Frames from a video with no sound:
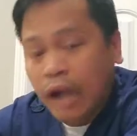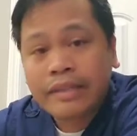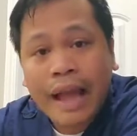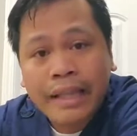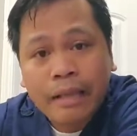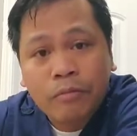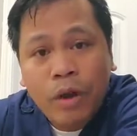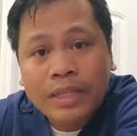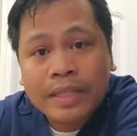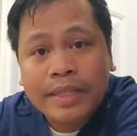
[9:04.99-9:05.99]
Ang nanay mo
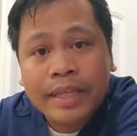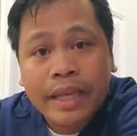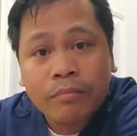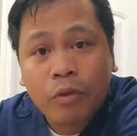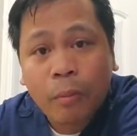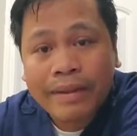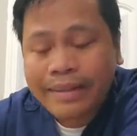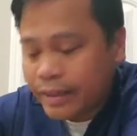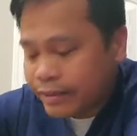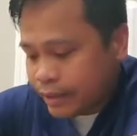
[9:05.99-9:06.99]
ang sisihin mo, pa,
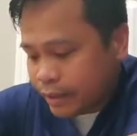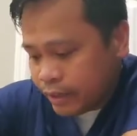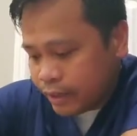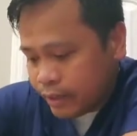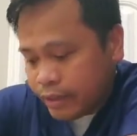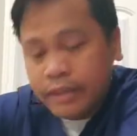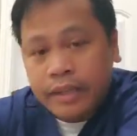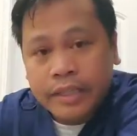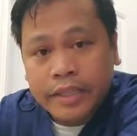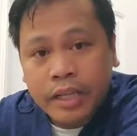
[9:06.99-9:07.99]
Dad.
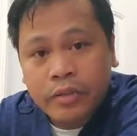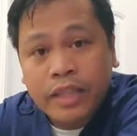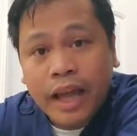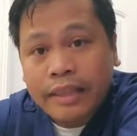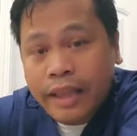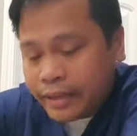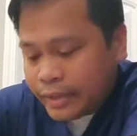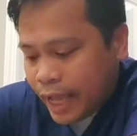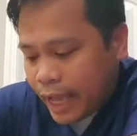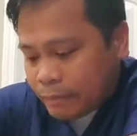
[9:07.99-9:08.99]
At saka yung tatay
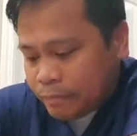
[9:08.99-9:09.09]
niya.